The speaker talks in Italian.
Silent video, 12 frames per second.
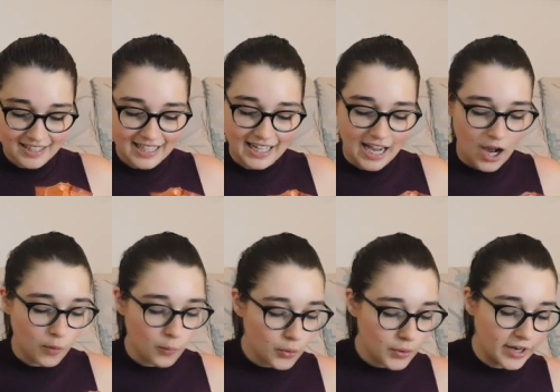raga
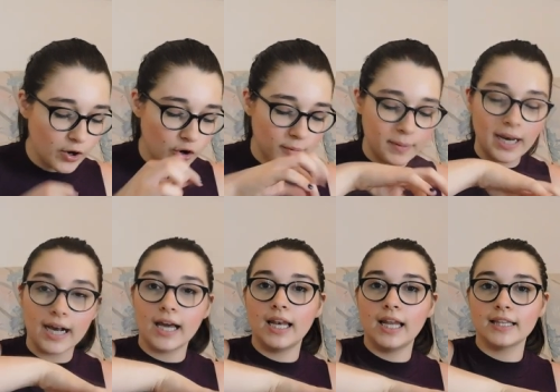comunque è enorme la
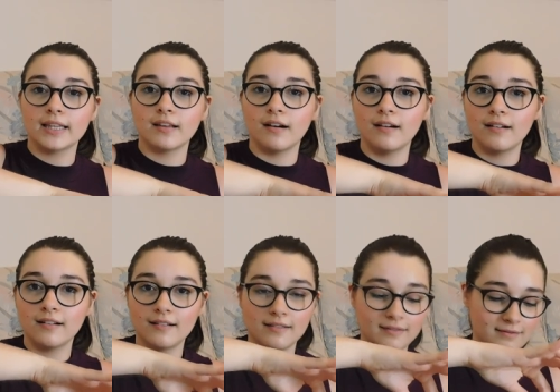galletta
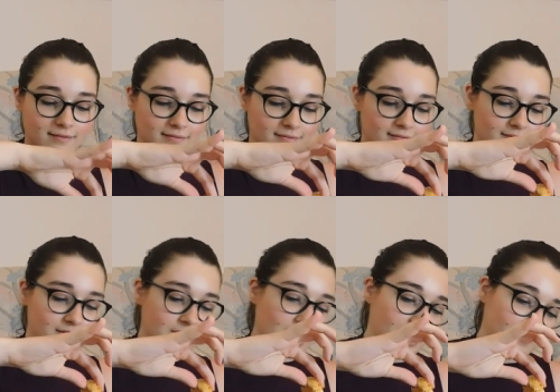
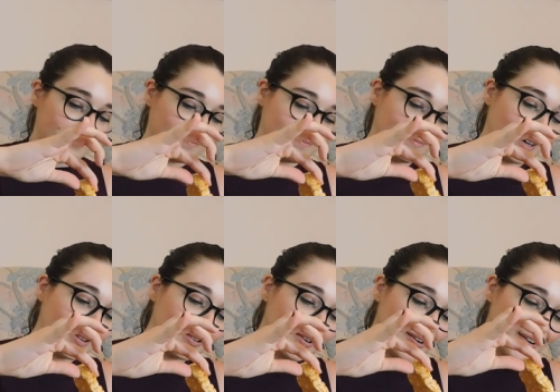cioè
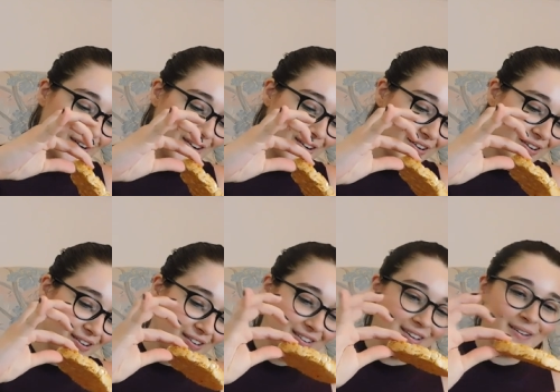
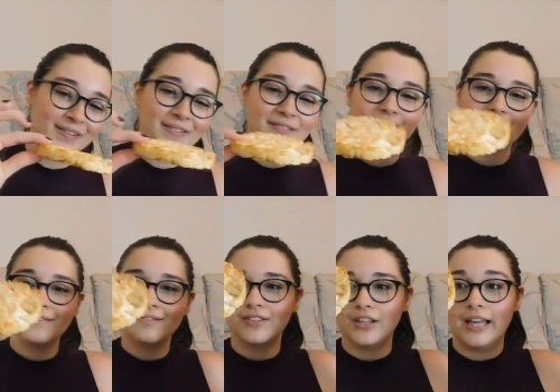madonna
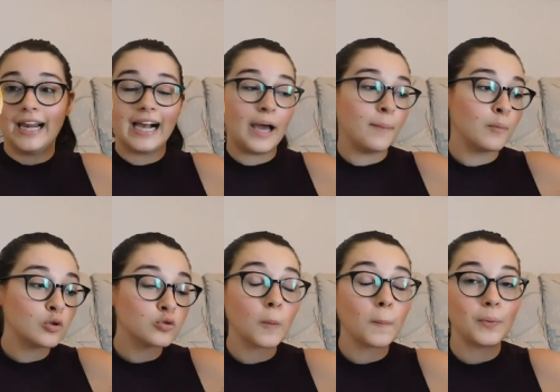No, raga, è
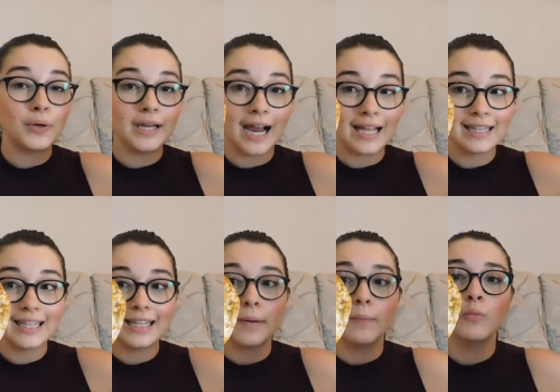molto più grande
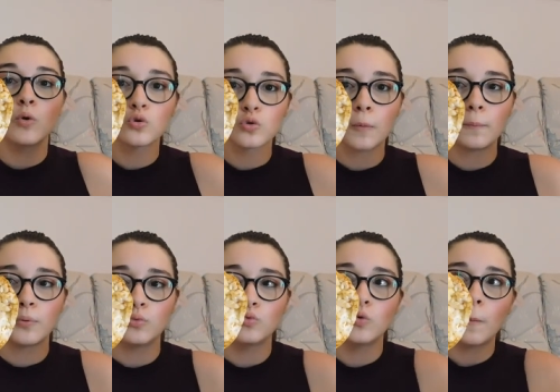ed è molto più
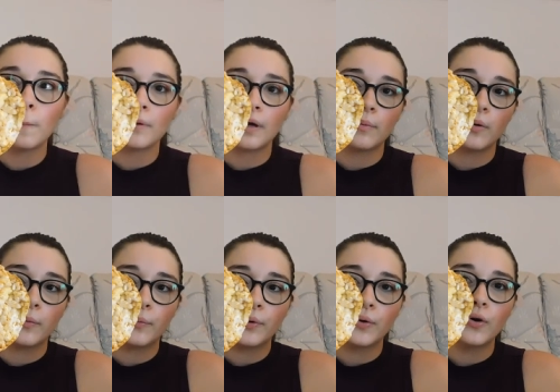doppia
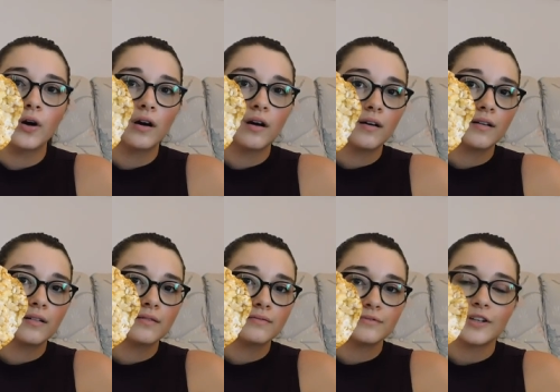proprio.
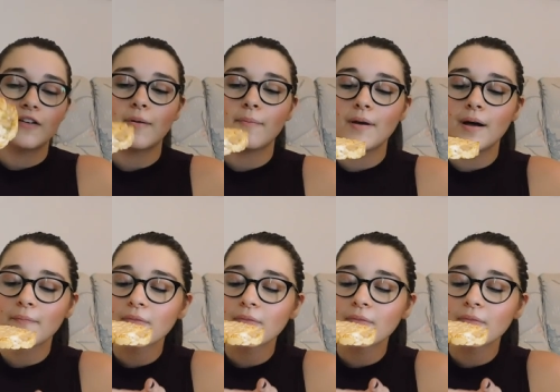Ma vabbè.